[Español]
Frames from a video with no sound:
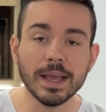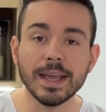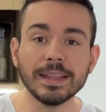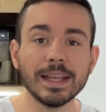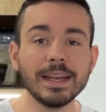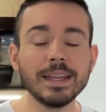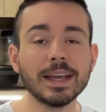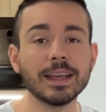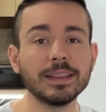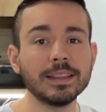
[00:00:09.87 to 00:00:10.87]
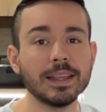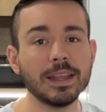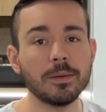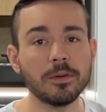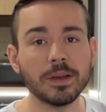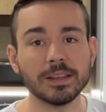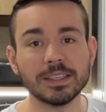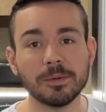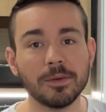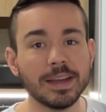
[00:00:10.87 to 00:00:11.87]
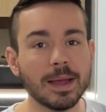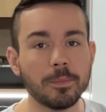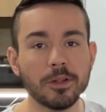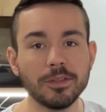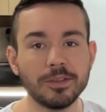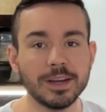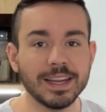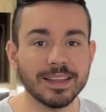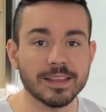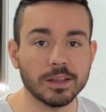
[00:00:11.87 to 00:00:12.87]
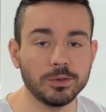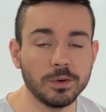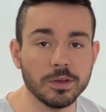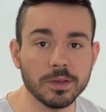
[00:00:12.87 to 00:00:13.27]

esta línea que antes teníamos que se llamaba línea pronto, línea de desayunos,